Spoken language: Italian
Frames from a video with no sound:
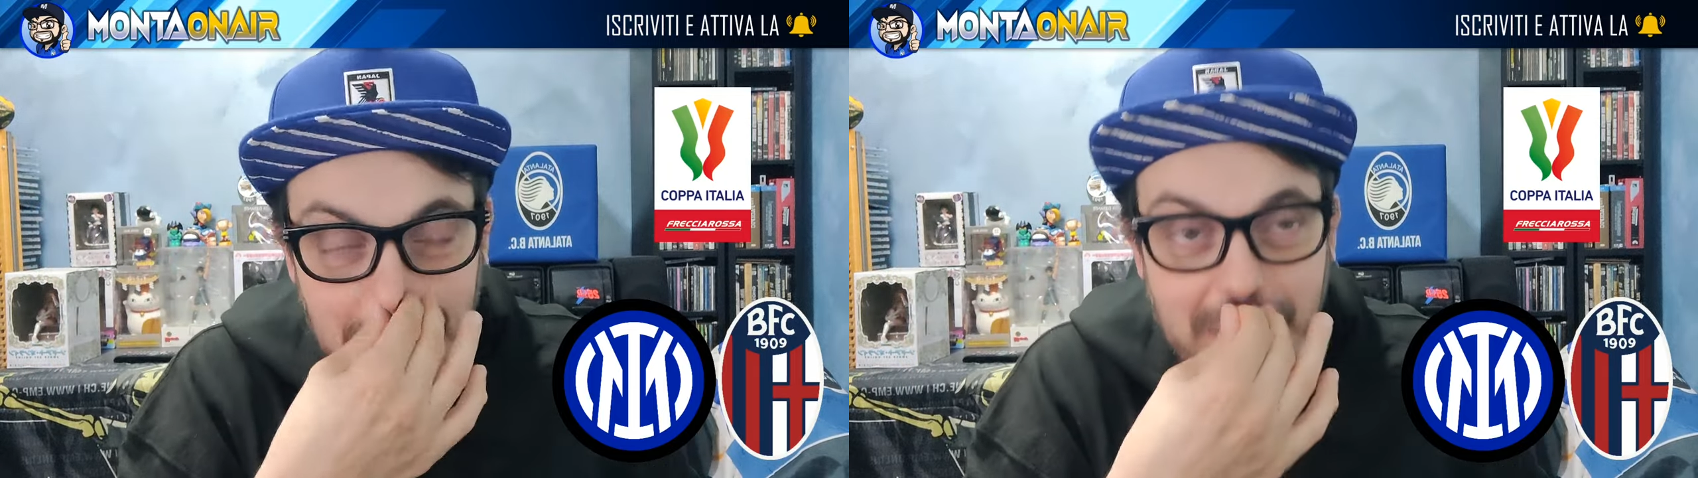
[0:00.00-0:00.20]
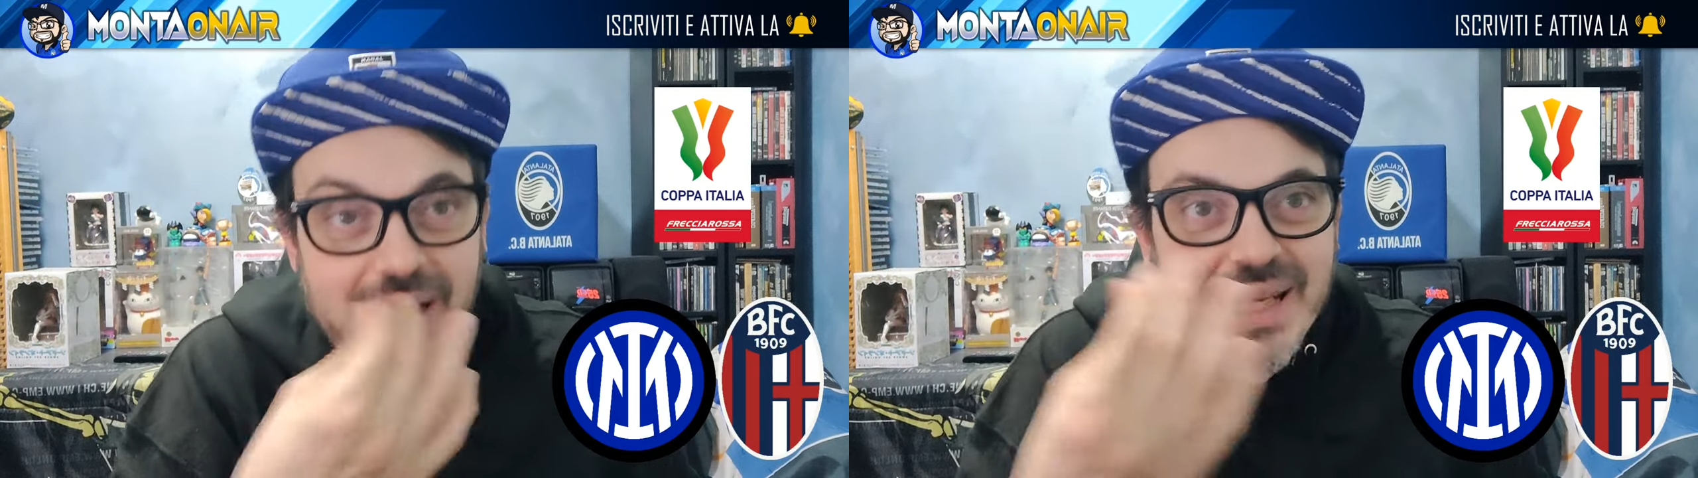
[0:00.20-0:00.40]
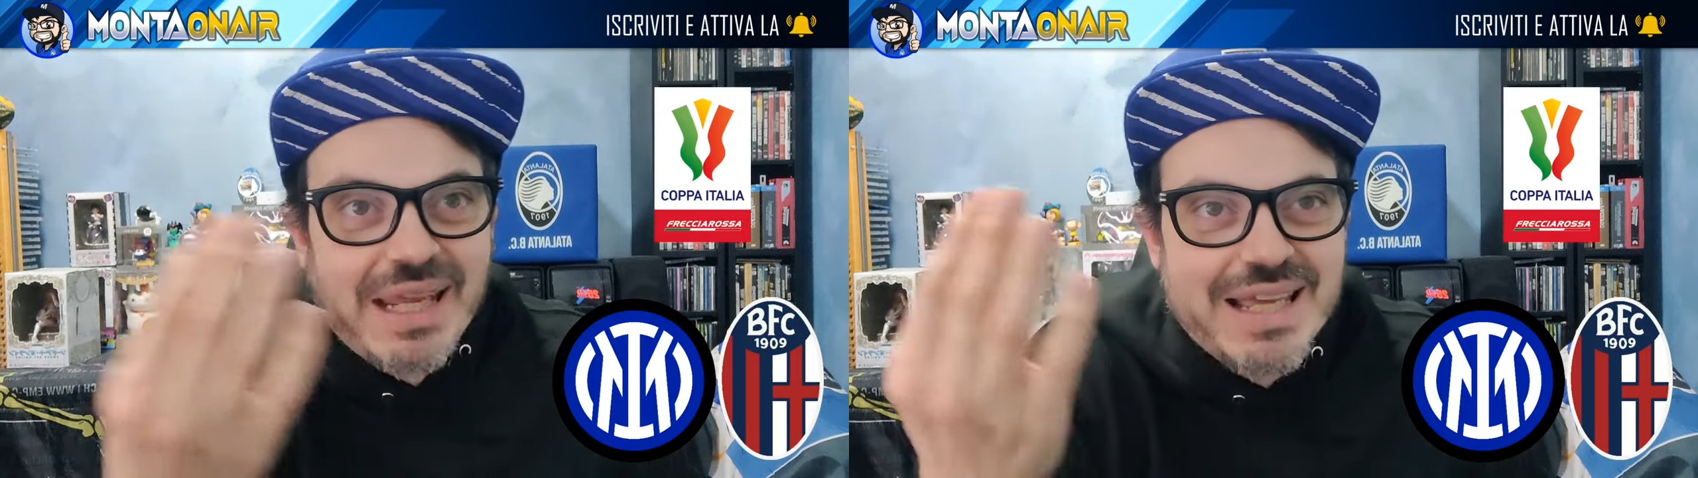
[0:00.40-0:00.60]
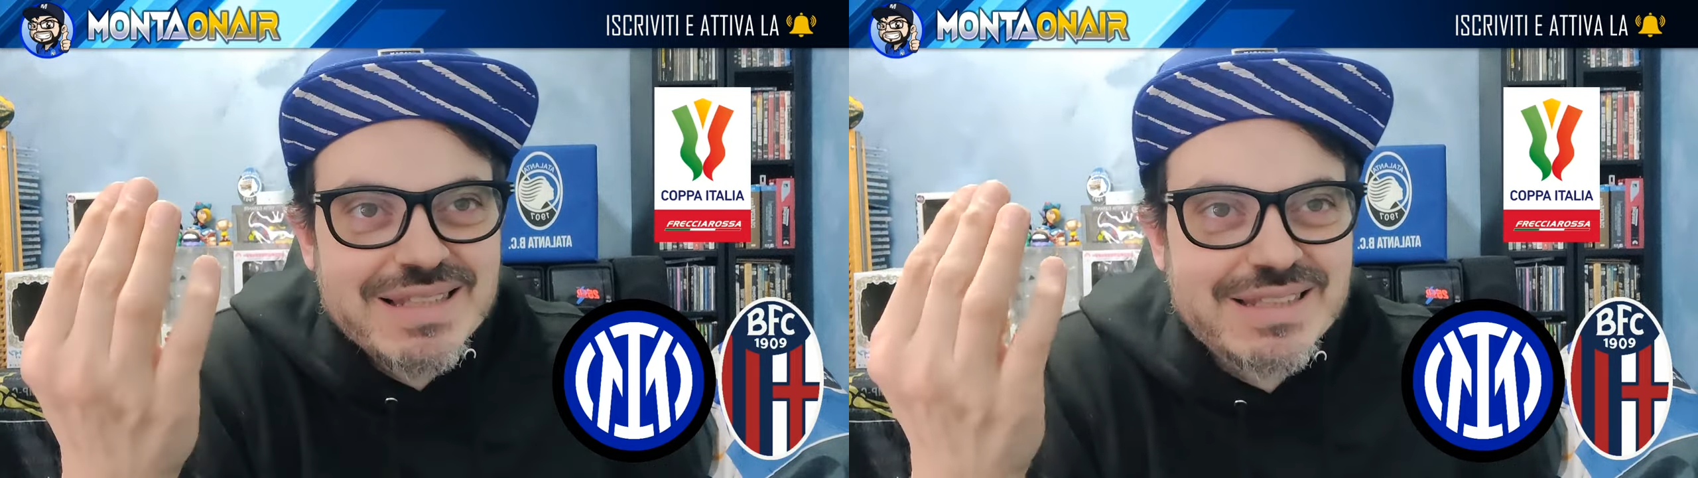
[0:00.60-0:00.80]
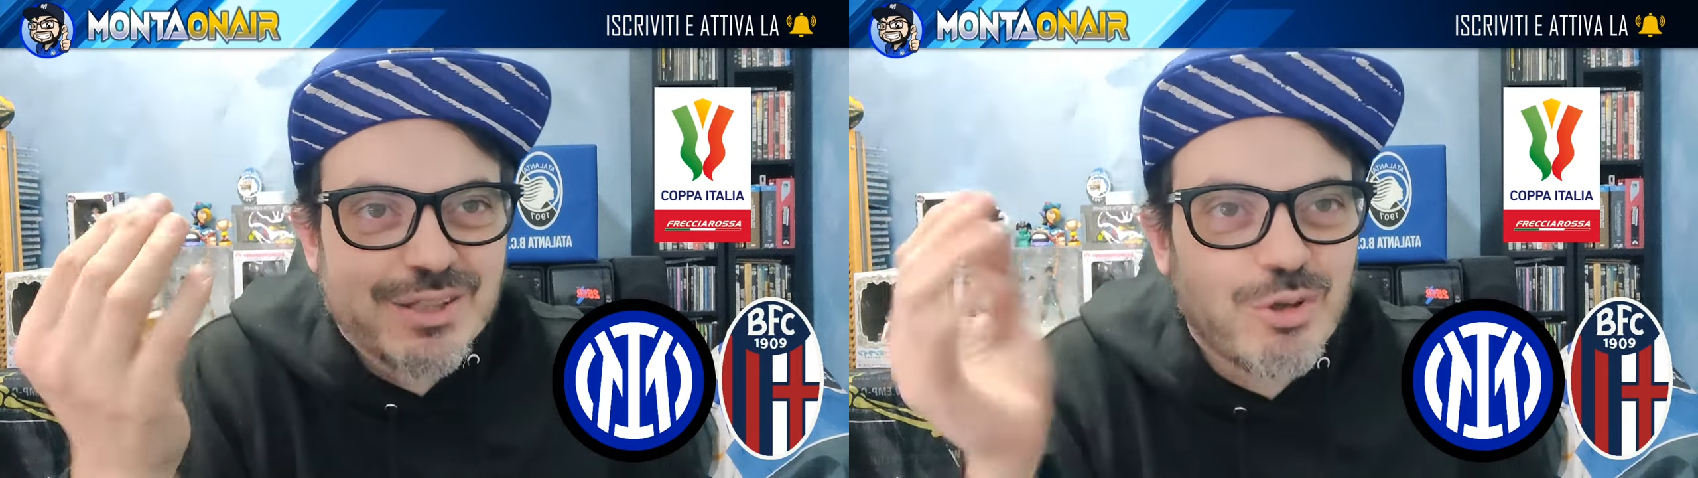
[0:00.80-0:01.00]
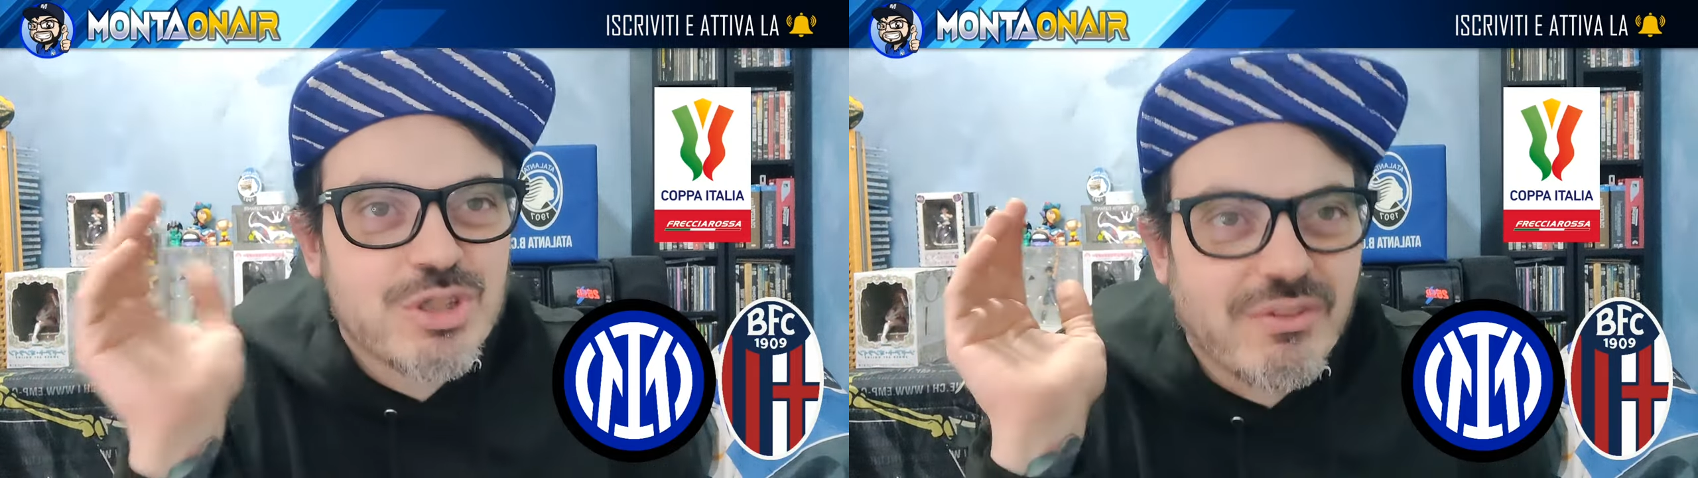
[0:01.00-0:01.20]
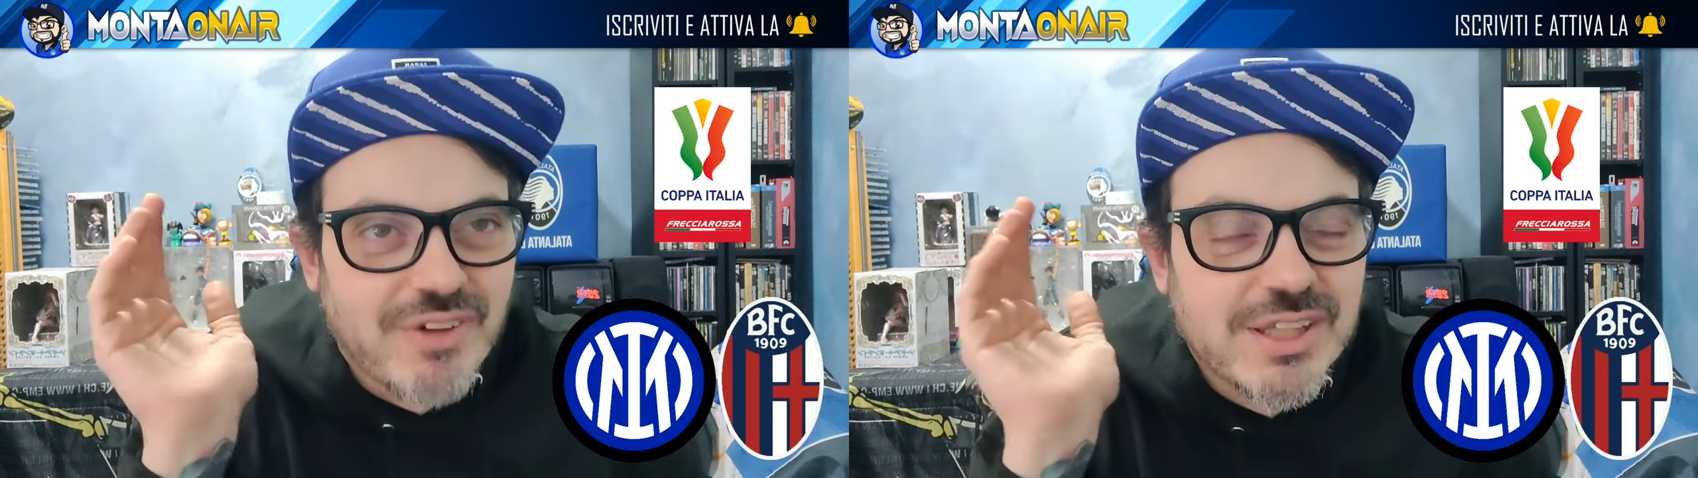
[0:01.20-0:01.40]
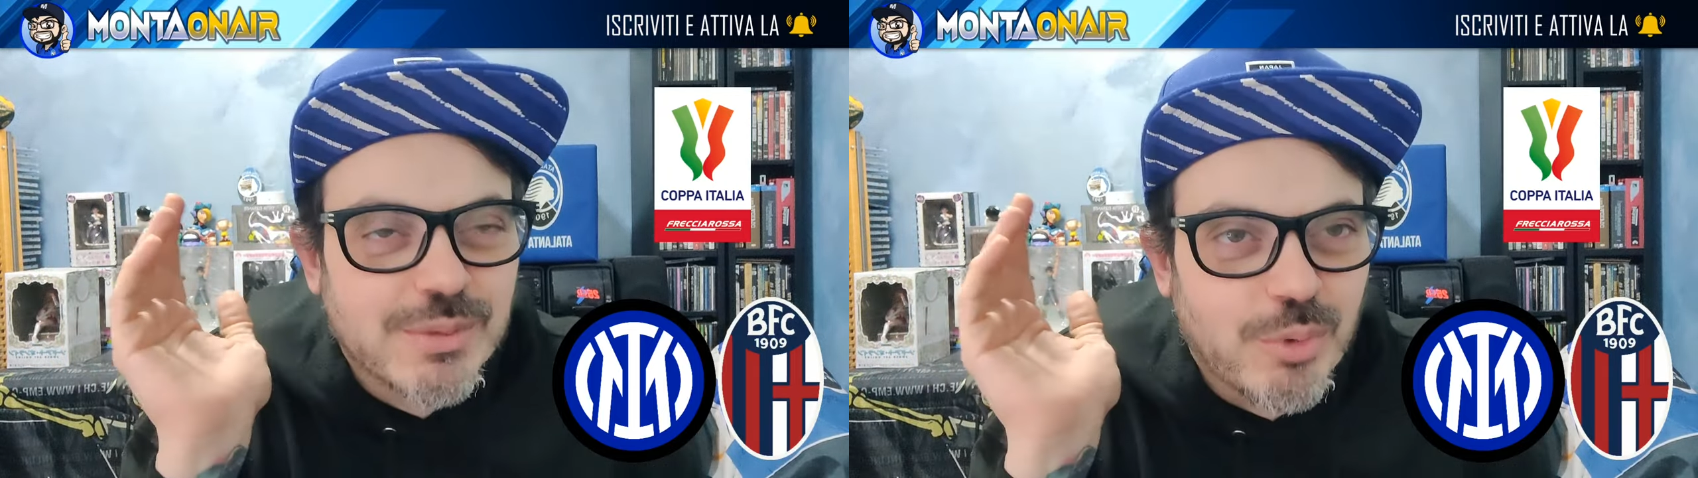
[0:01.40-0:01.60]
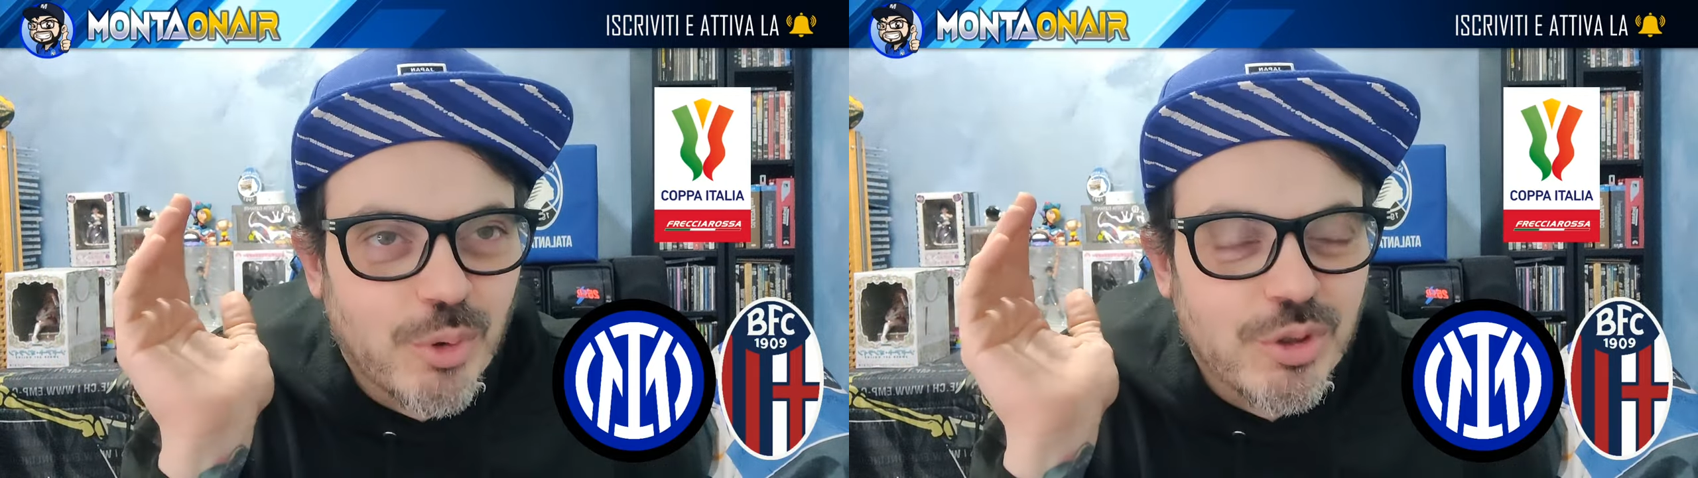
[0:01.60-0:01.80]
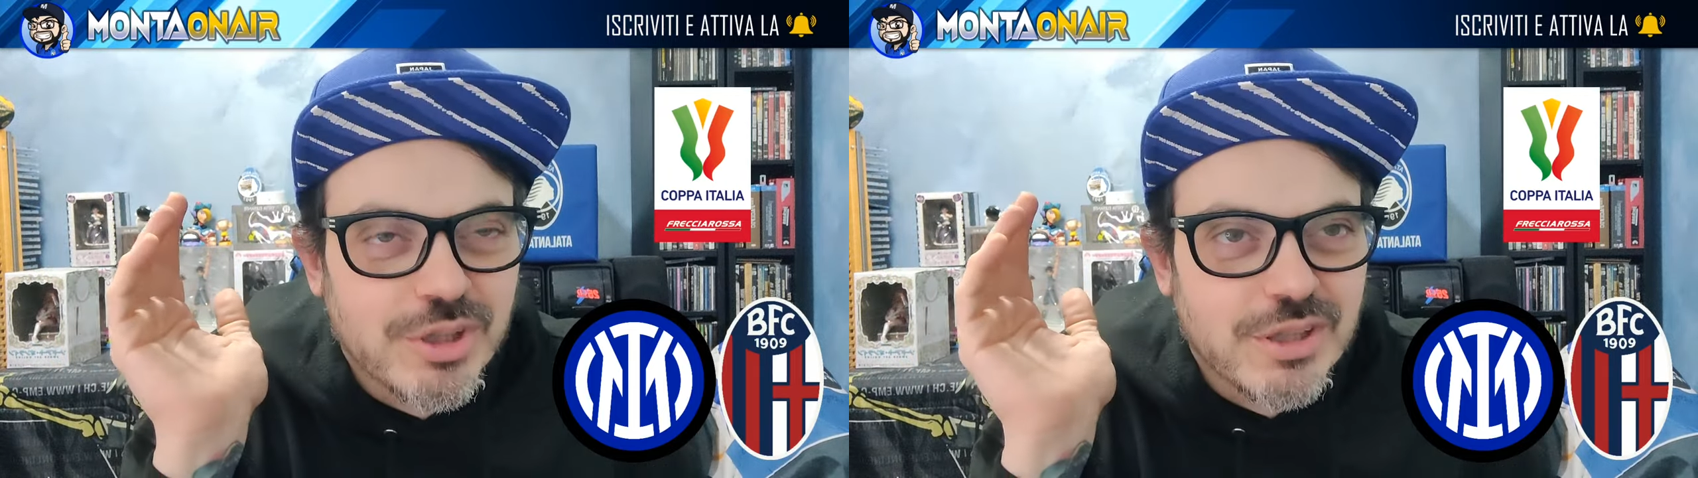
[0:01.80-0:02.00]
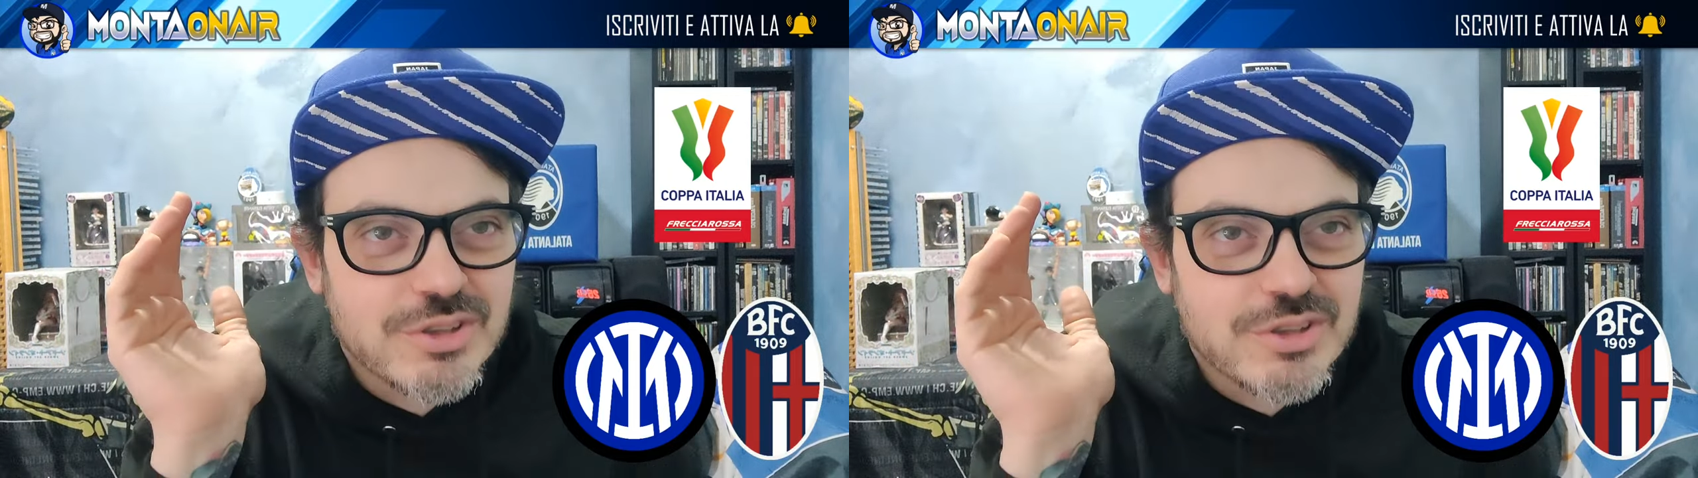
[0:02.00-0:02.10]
ma ragazzi cosa ha fatto il Bologna?